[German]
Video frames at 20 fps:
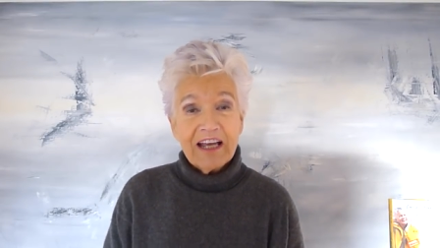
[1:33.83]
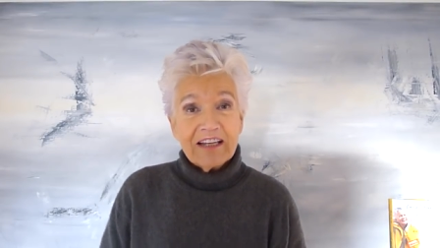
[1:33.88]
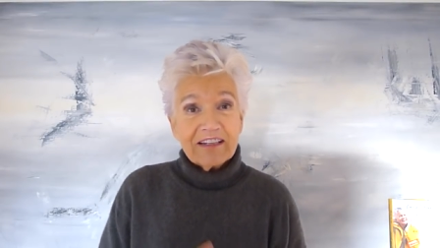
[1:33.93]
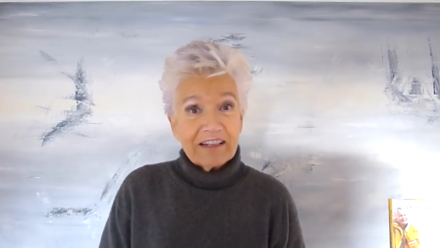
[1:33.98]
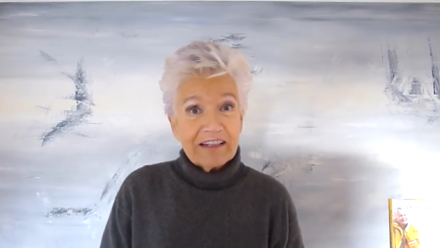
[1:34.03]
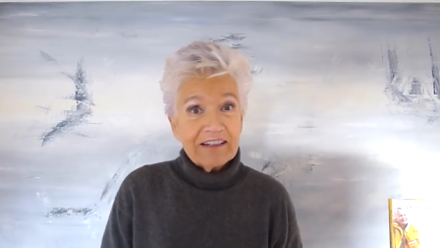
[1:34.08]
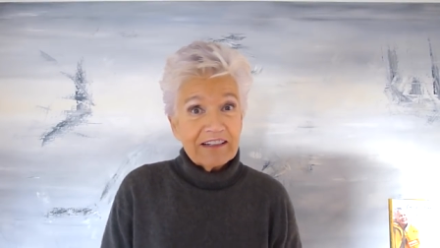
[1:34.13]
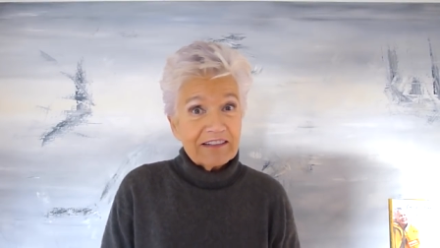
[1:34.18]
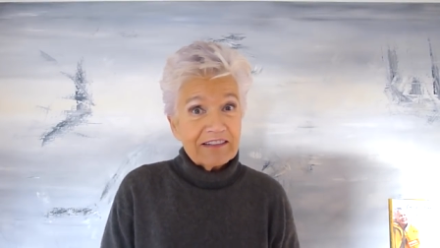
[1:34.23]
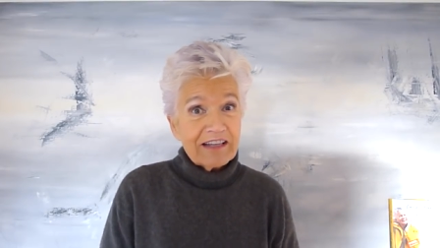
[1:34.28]

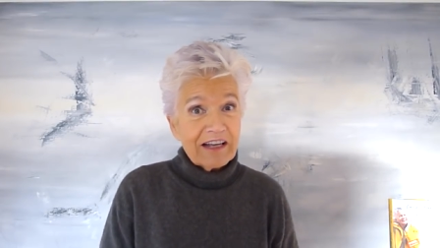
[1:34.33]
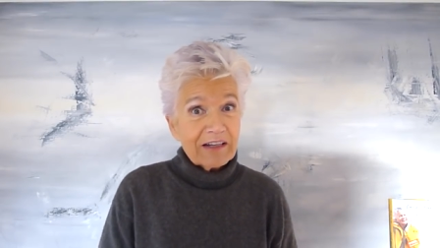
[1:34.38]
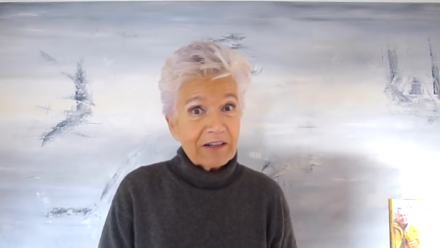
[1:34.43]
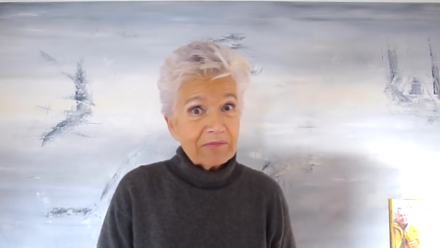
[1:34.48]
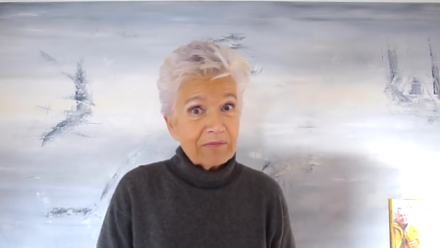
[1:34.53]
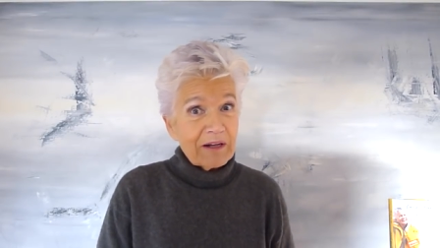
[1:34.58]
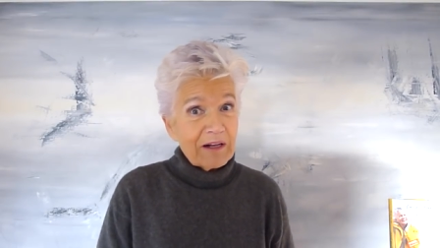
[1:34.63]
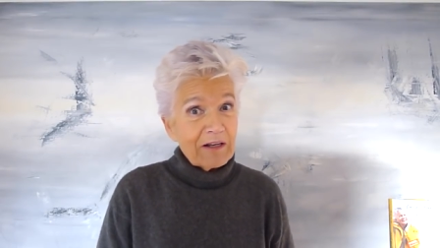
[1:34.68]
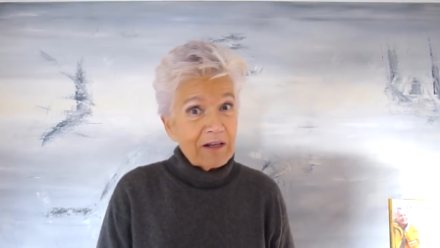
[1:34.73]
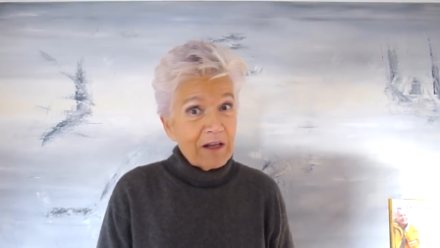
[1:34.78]
Denn ich sage
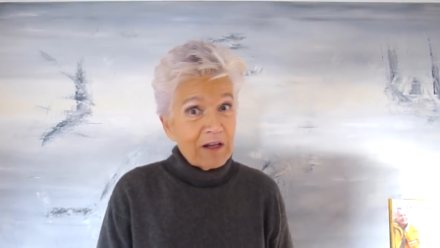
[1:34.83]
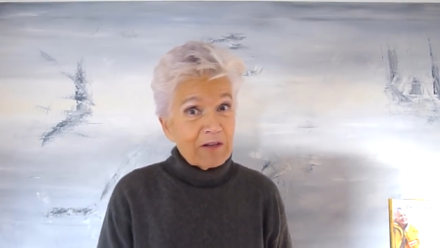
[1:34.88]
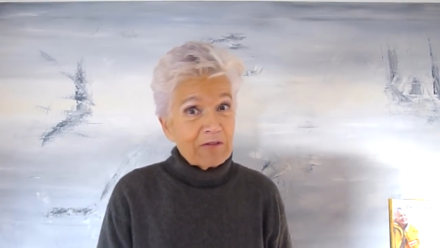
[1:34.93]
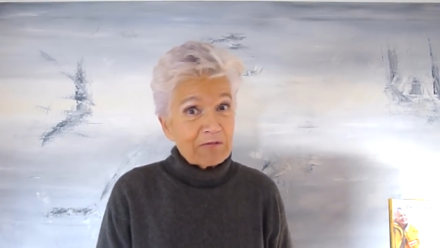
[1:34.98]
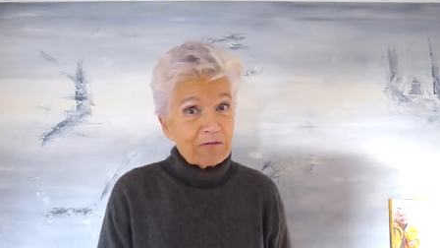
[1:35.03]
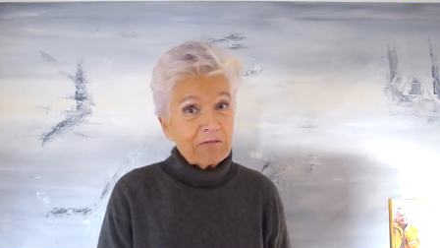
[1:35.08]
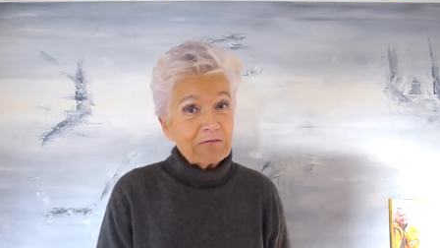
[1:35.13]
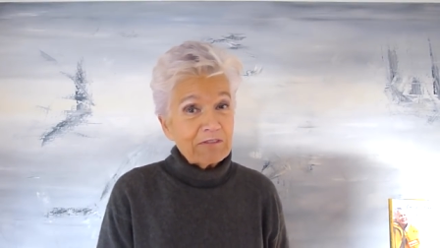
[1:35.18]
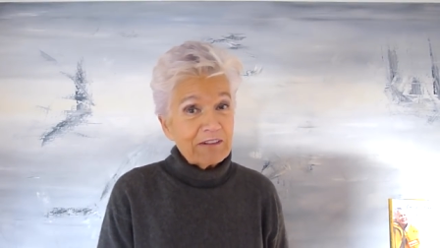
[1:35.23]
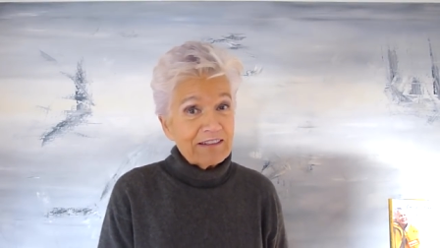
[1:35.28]
mal,
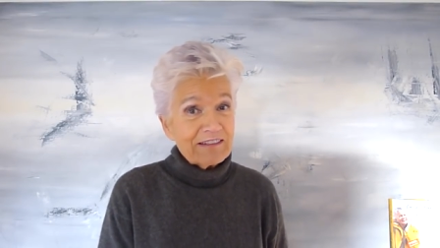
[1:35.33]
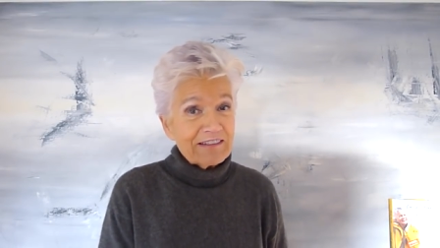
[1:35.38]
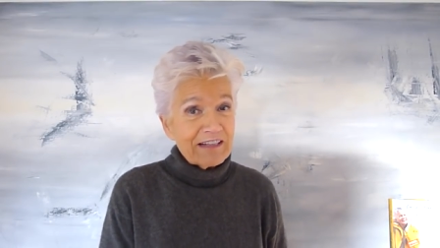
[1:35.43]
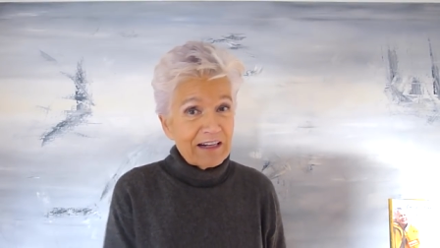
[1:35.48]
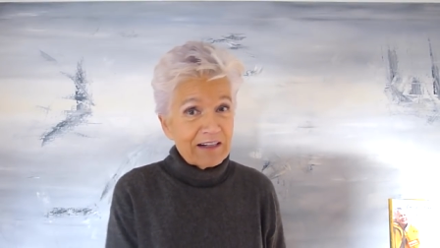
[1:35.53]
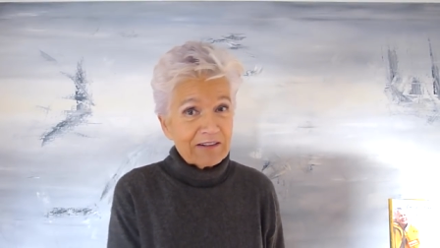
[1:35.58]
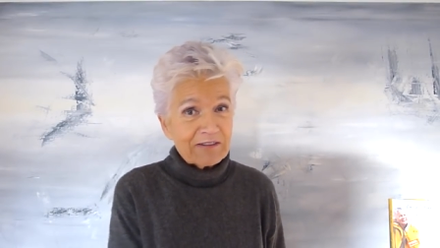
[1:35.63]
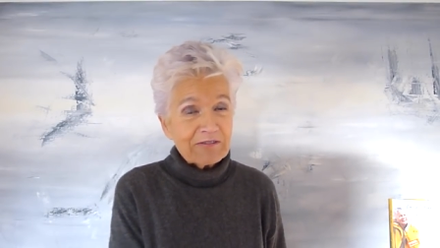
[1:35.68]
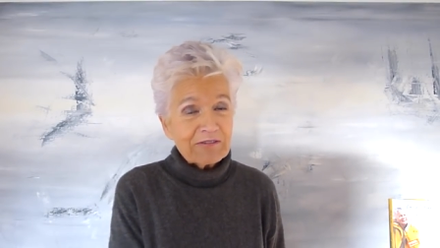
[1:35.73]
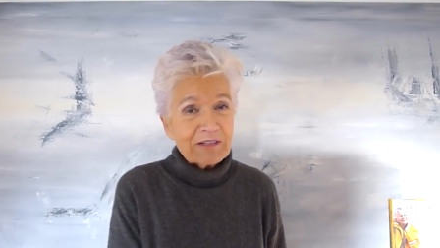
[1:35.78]
nur
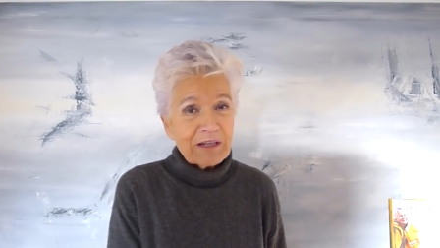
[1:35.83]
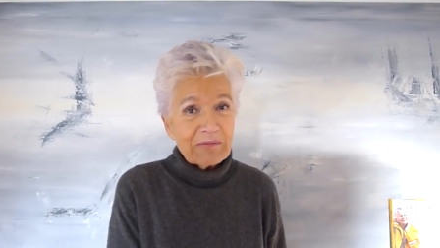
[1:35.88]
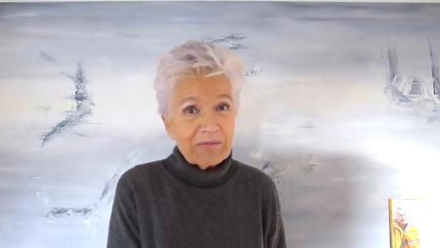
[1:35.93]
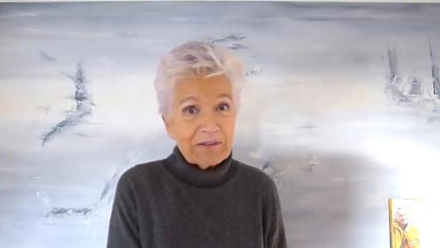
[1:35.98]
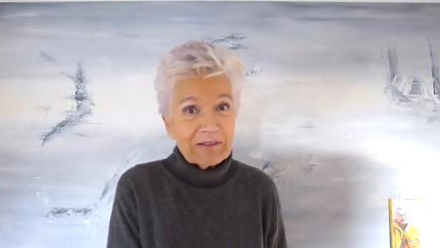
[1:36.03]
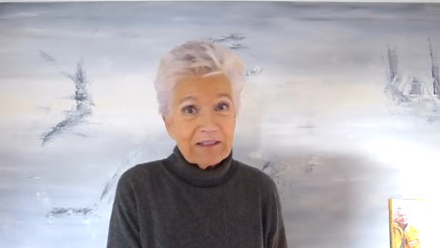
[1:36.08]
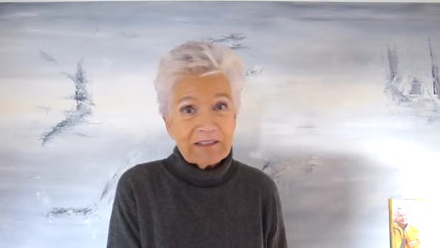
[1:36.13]
festhalten und damit